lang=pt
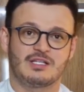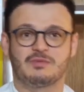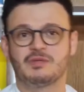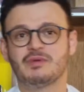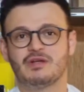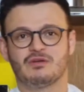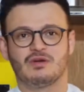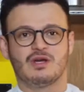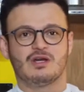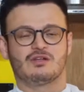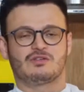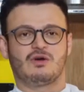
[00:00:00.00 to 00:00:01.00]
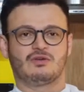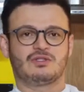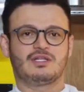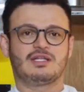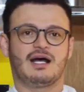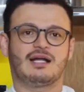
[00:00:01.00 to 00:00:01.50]
Primeiro, sou
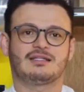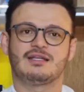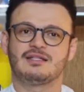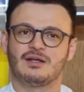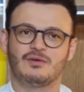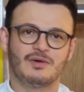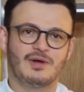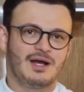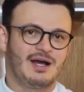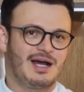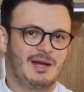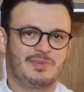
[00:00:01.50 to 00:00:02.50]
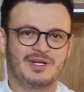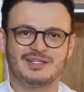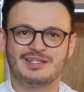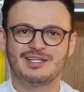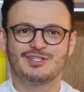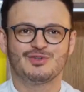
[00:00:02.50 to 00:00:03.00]
autodidata, então
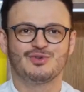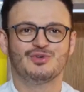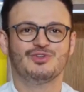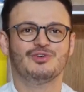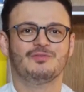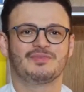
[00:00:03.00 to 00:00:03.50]
aprendi tudo,